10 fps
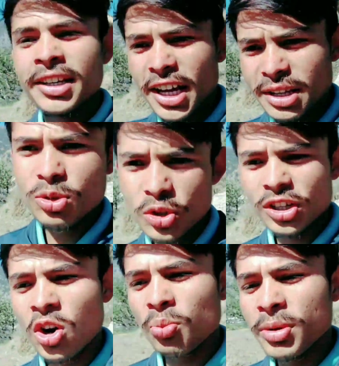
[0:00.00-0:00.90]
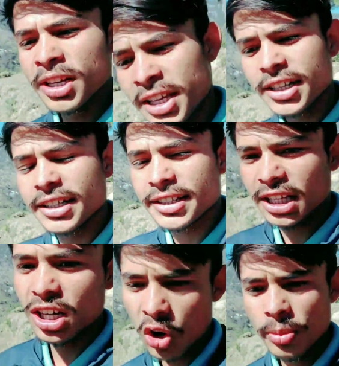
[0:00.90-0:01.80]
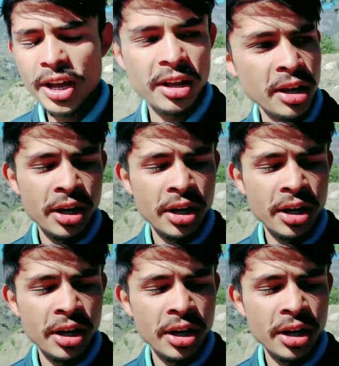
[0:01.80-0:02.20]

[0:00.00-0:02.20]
ना ही म्यूनी गांव में ना ही कस्तल गांव में